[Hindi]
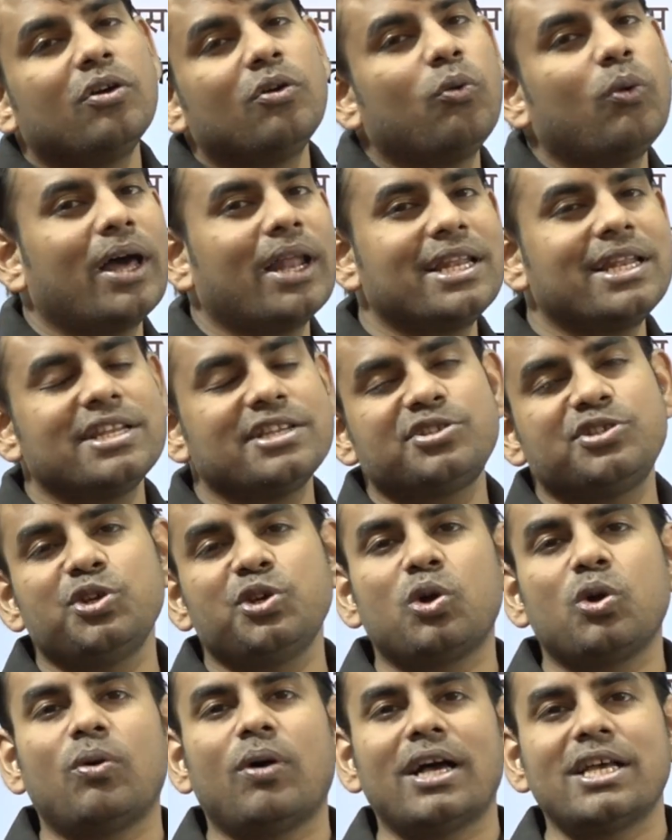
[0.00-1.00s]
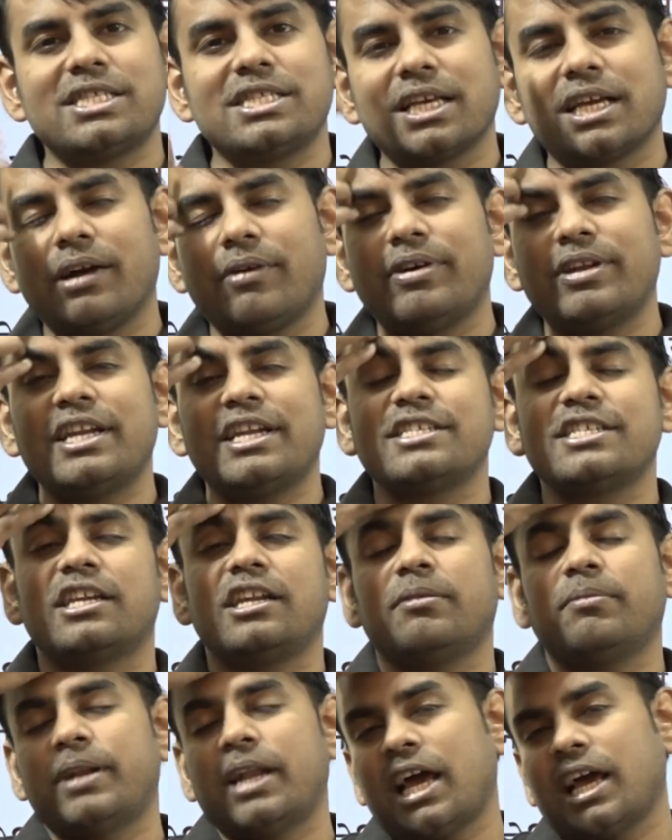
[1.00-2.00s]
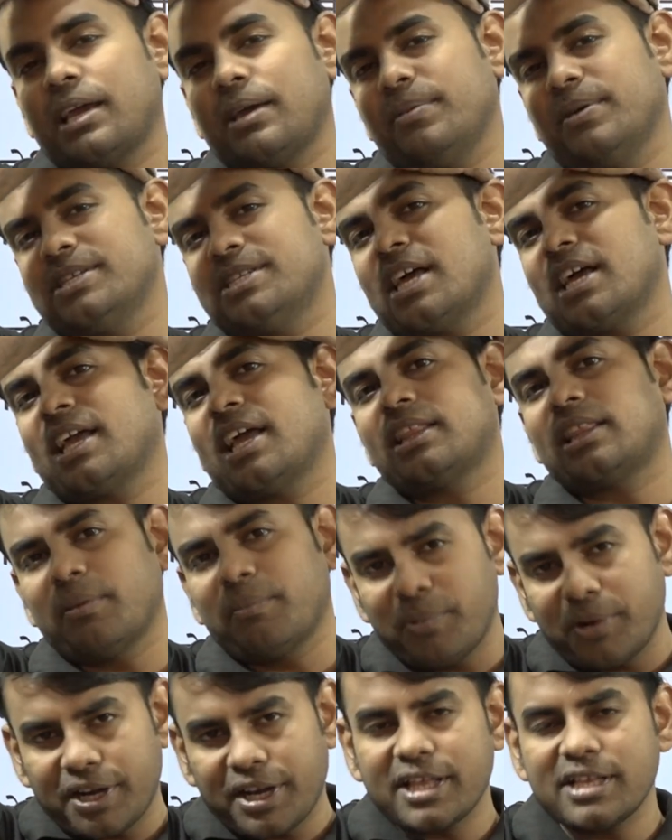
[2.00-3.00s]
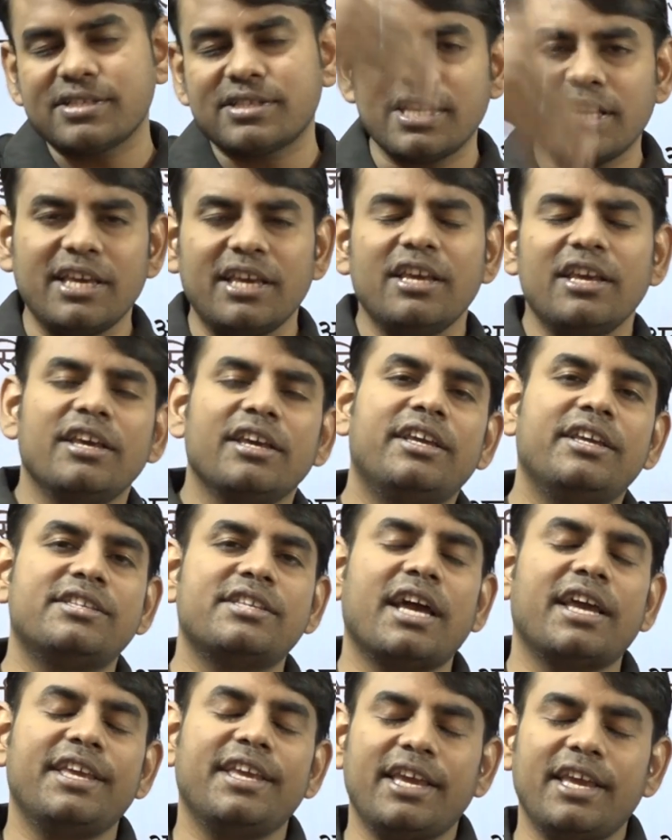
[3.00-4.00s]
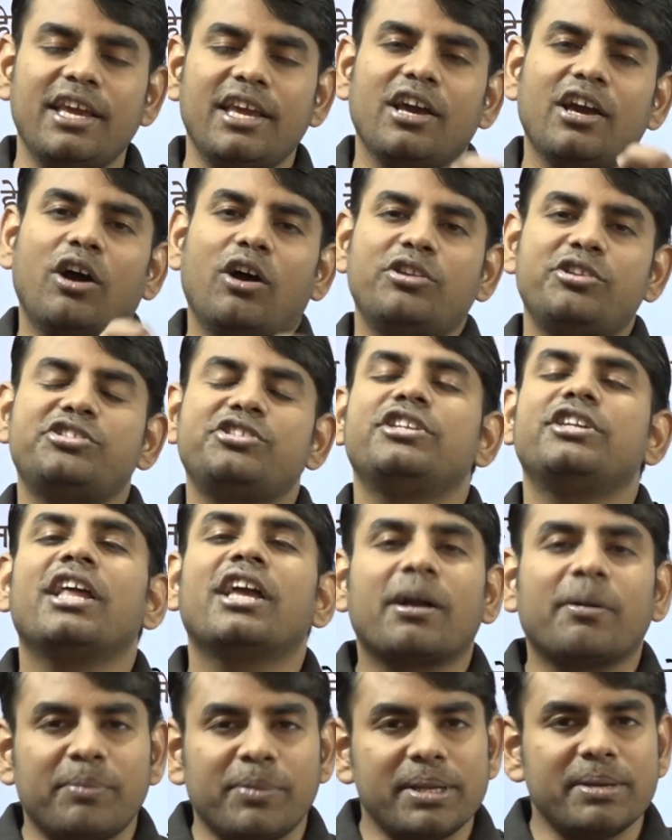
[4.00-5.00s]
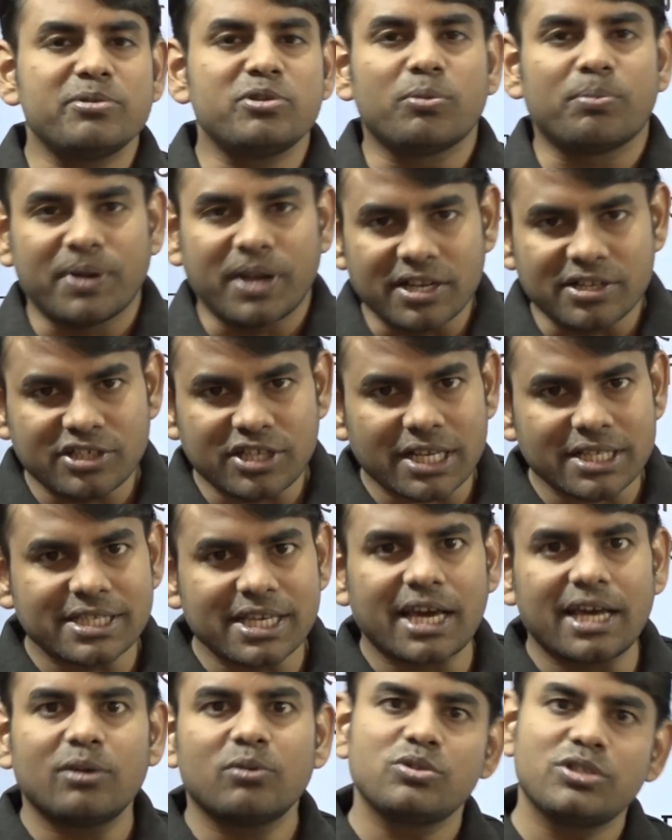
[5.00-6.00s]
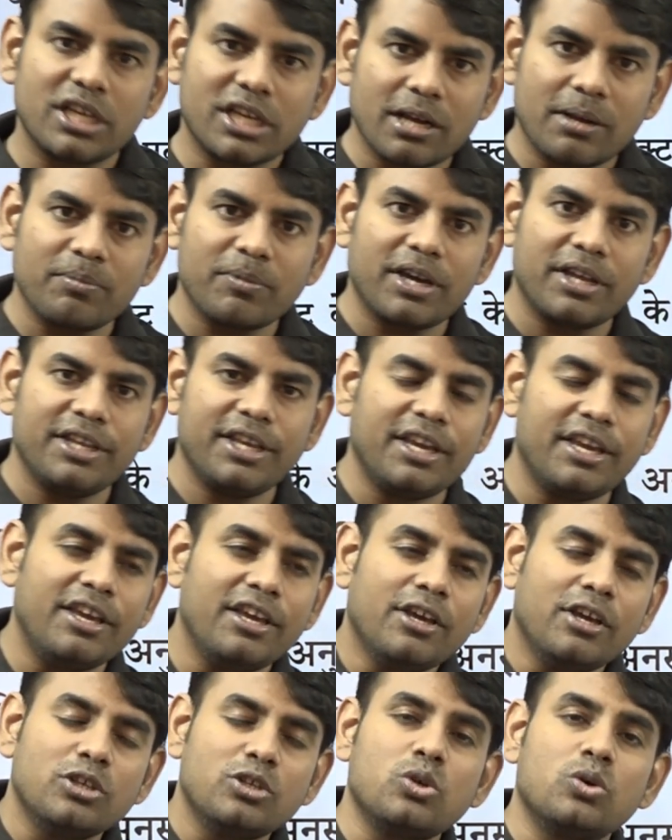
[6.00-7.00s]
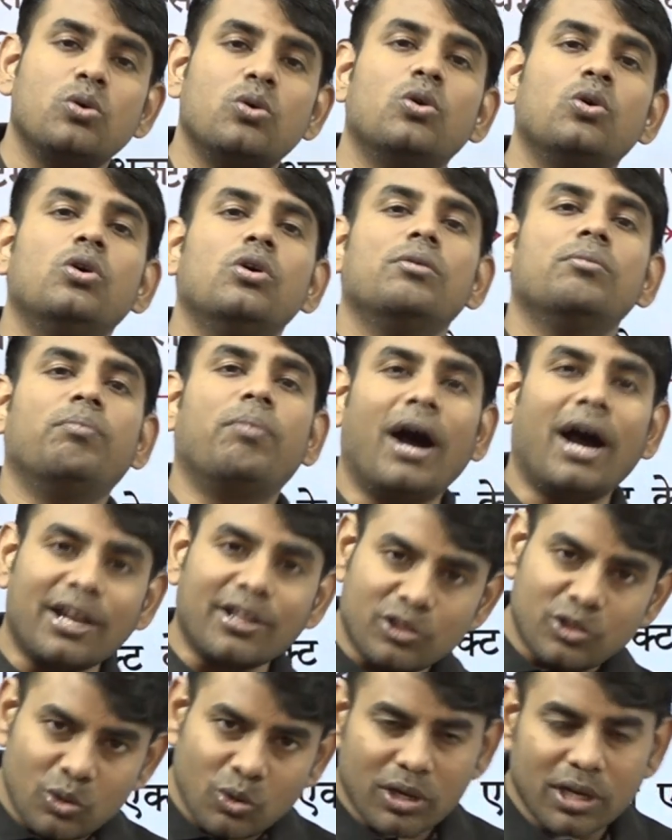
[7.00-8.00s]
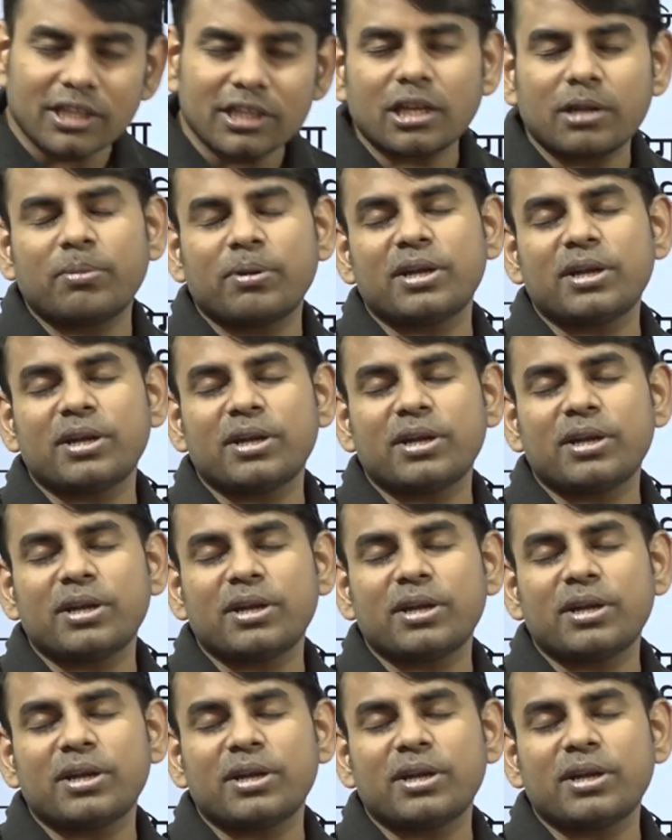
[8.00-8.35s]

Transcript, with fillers: वारेन हेस्टिंग को वहां से गवर्नर जनरल बना के भेजा गया था ब्रिटेन से कि जाइए और ईस्ट इंडिया कंपनी में जो भ्रष्टाचार है उसे कम करिए जो भारतीयों के अंदर